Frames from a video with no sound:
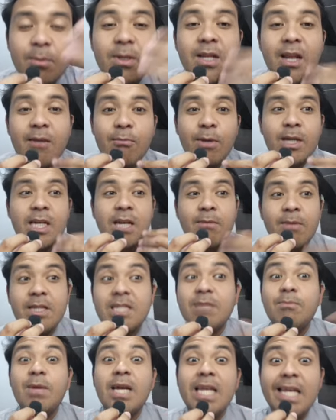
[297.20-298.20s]
menerima damage
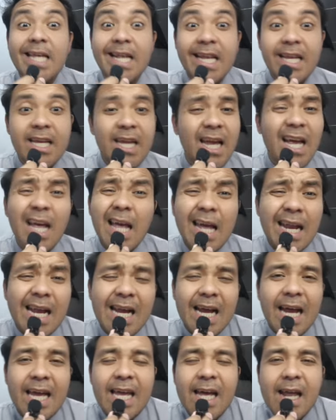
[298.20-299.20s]
sama healing ya
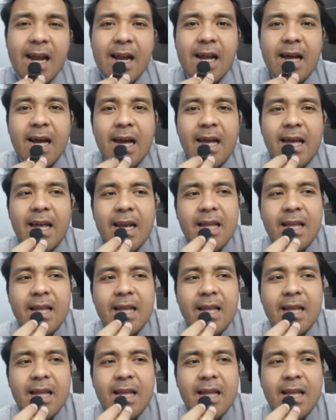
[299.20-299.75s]
kayak kayak